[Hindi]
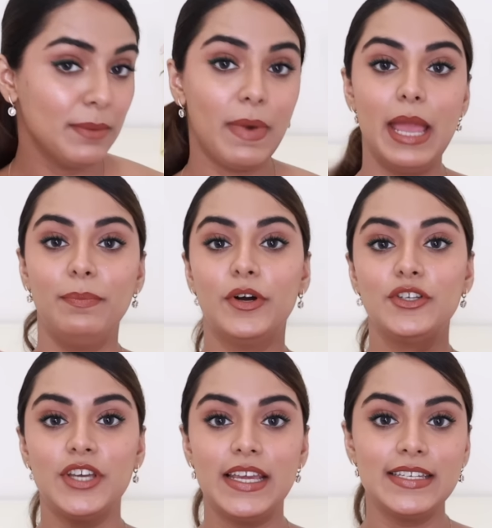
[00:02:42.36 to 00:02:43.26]
अप आई
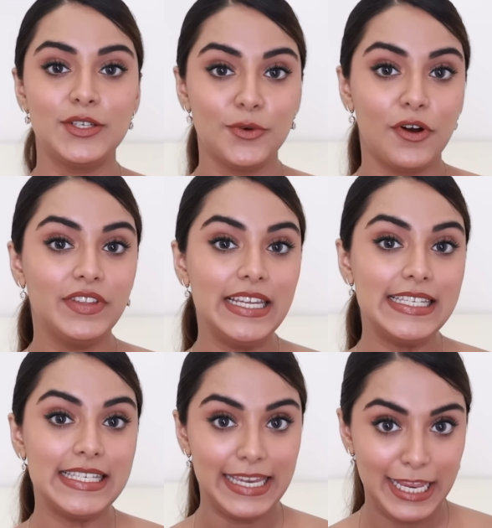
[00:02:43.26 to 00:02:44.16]
परचेज टू ऑफ
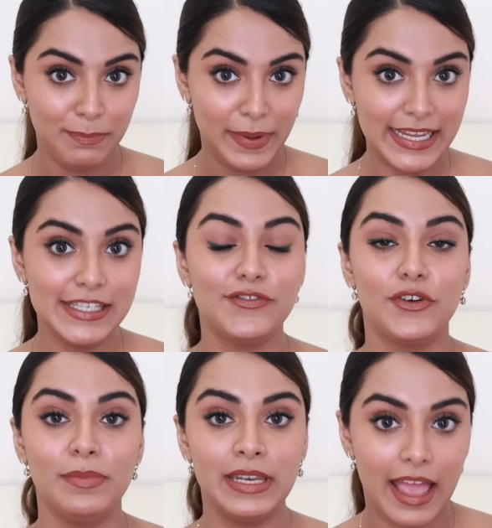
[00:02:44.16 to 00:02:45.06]
दीज नेल पेंट्स
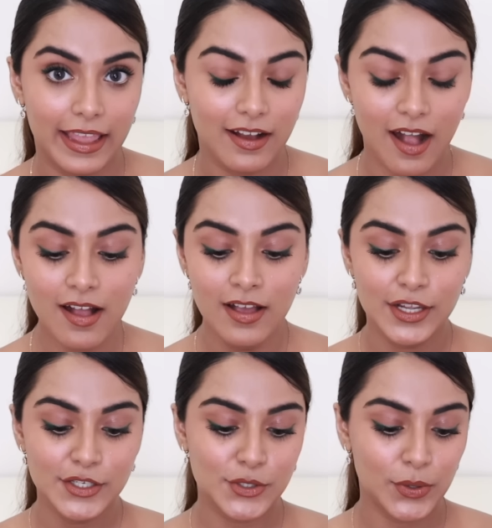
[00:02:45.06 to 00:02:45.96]
फ्रॉम नायका
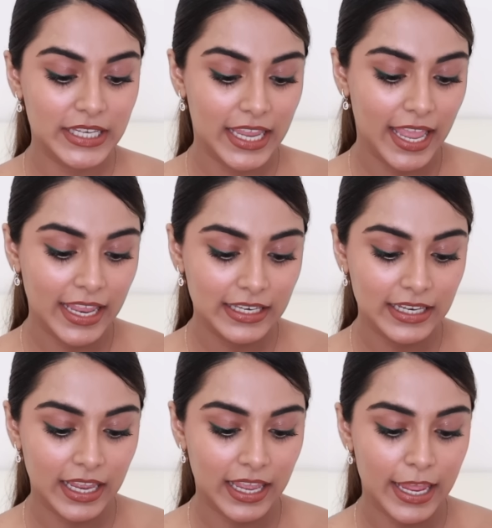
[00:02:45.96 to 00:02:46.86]
सो ये है
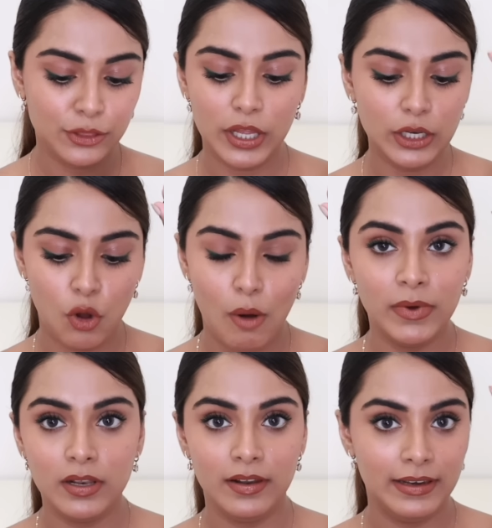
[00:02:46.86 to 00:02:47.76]
इनके एक तो एक
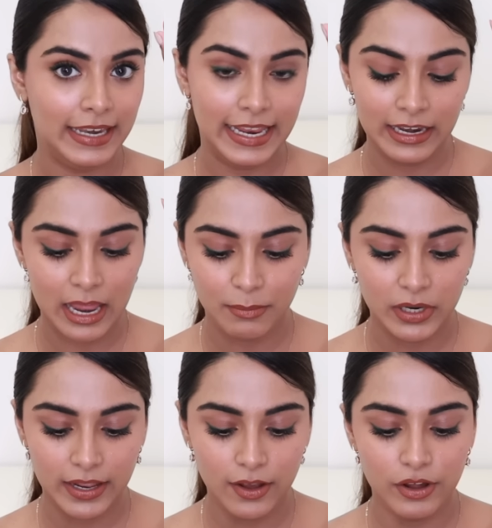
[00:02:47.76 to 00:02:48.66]
नॉर्मल नेल
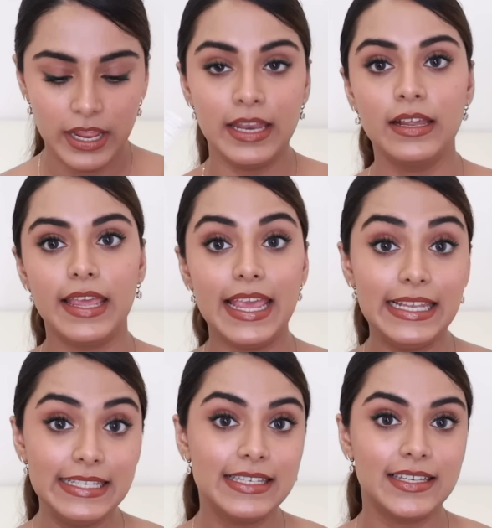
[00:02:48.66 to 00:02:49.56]
इनामल है और एक इनका ये
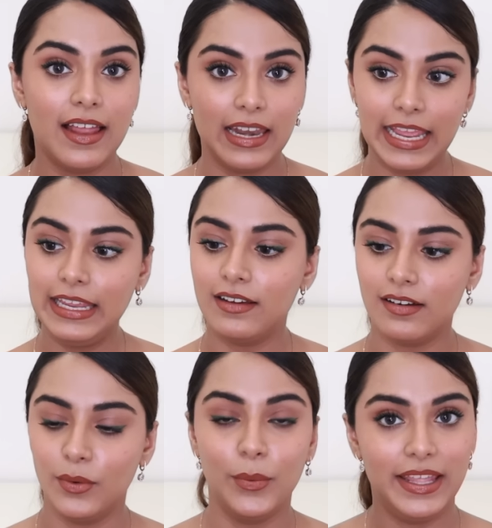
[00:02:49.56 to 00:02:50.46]
इंस्टा लाइक
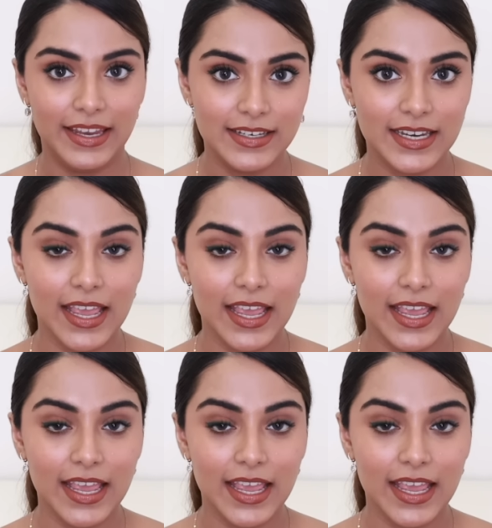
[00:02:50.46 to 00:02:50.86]
वेरियंट